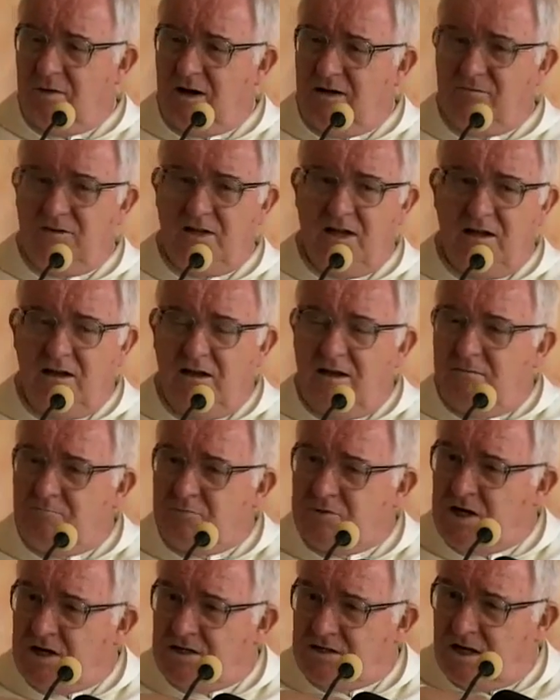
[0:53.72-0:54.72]
prawda,
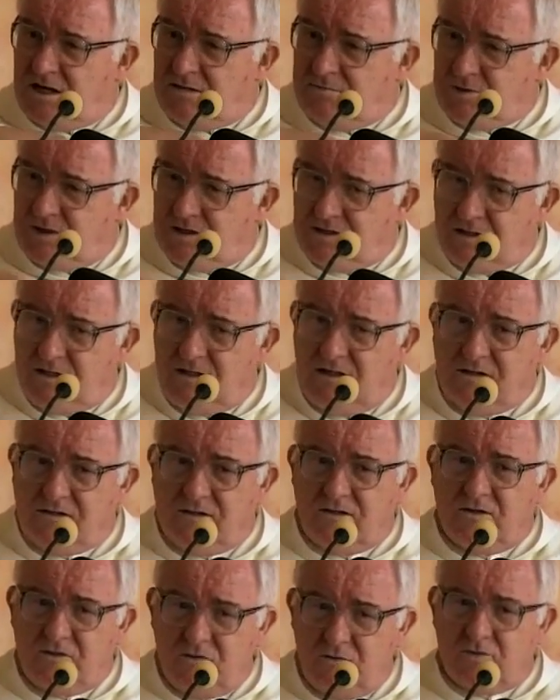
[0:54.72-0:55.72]
przeszedł przez
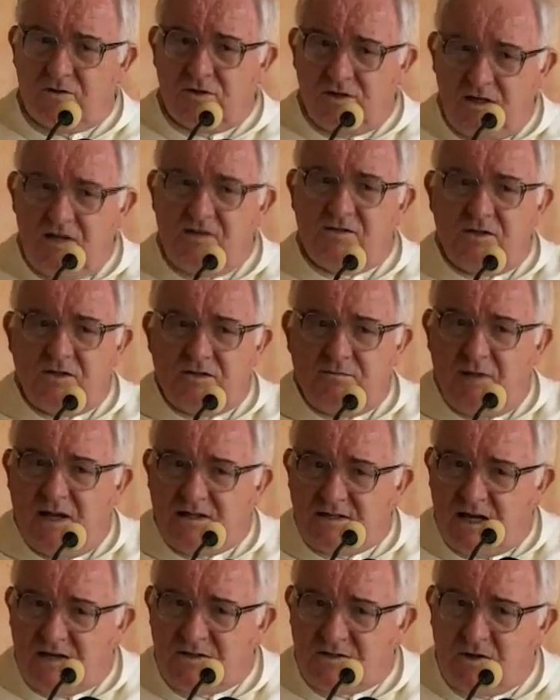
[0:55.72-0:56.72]
kryzys. Już kryzys
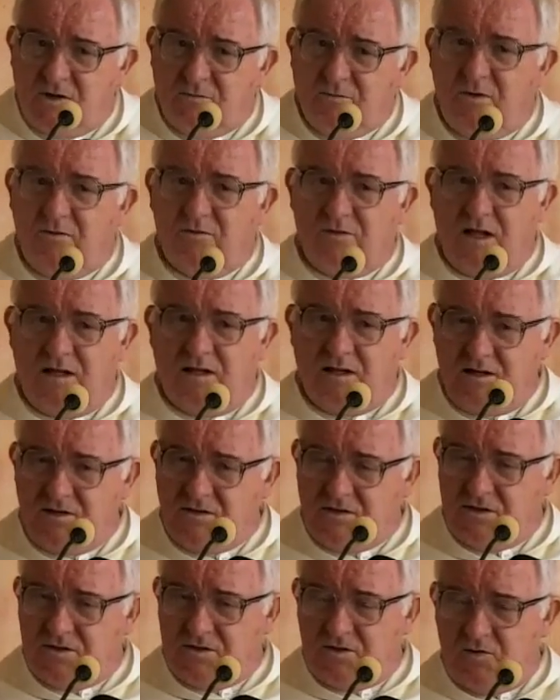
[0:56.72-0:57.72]
ma za sobą. Ten
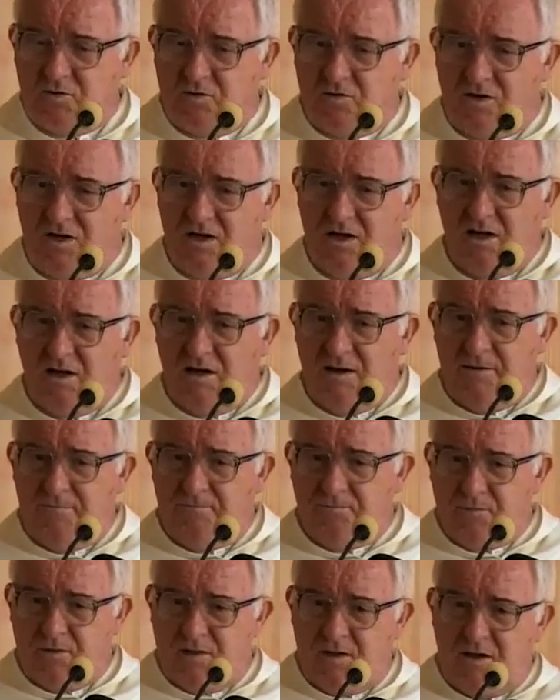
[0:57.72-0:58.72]
kryzys, który
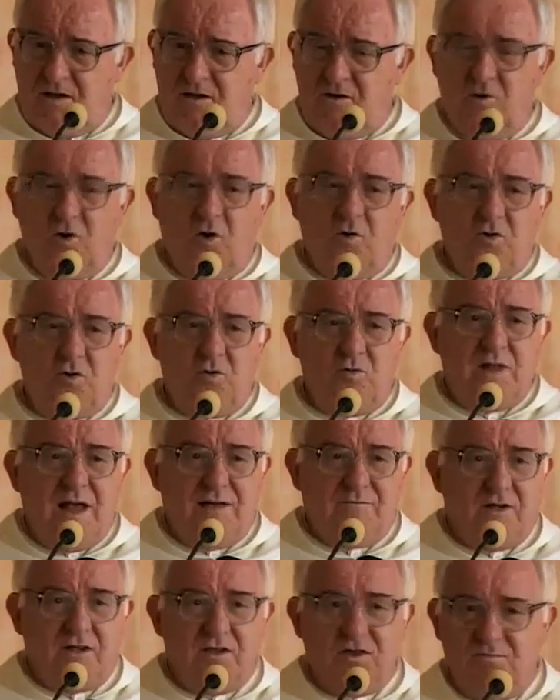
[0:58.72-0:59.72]
mm, groził
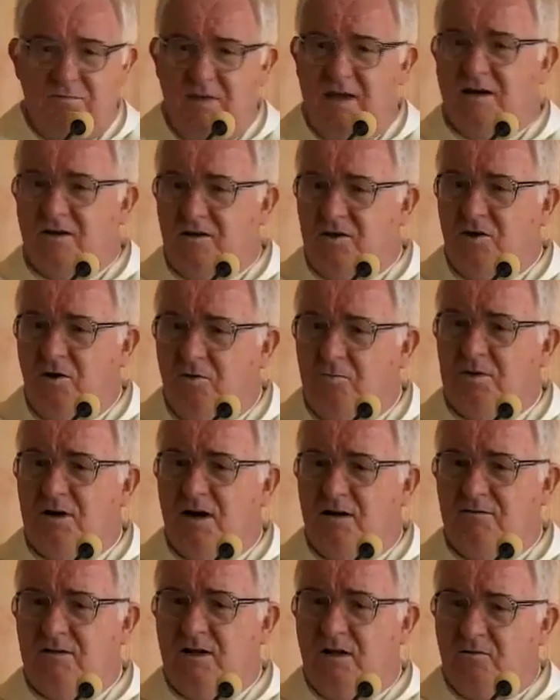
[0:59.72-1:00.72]
nawet śmiercią,
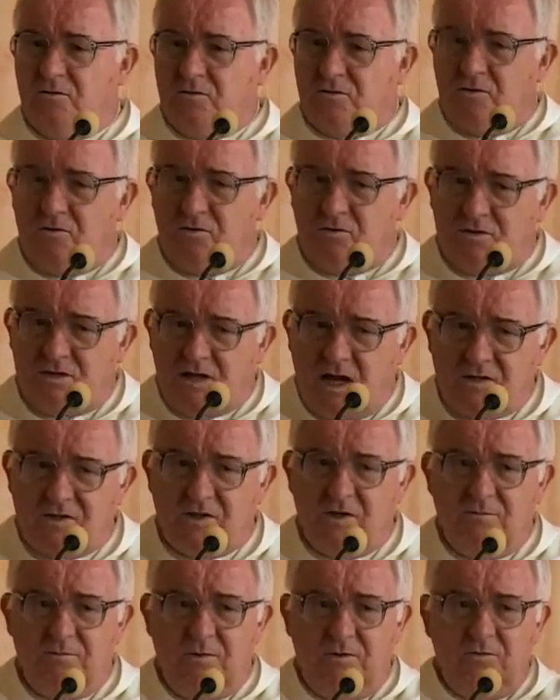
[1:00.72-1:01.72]
prawda, już, już za
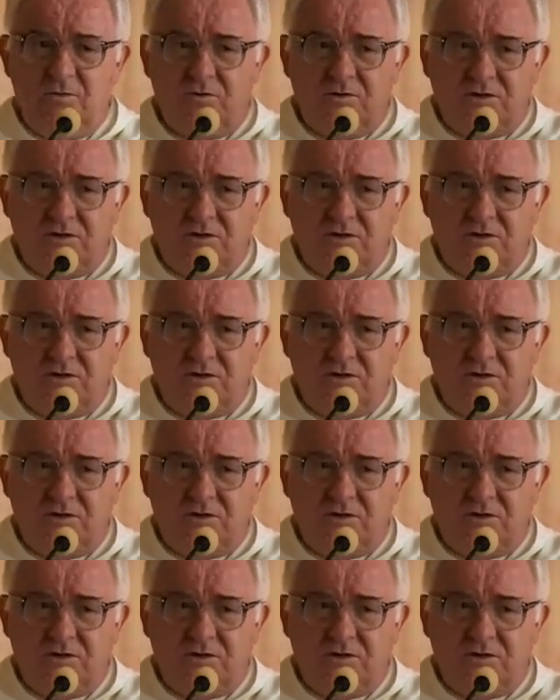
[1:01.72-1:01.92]
sobą,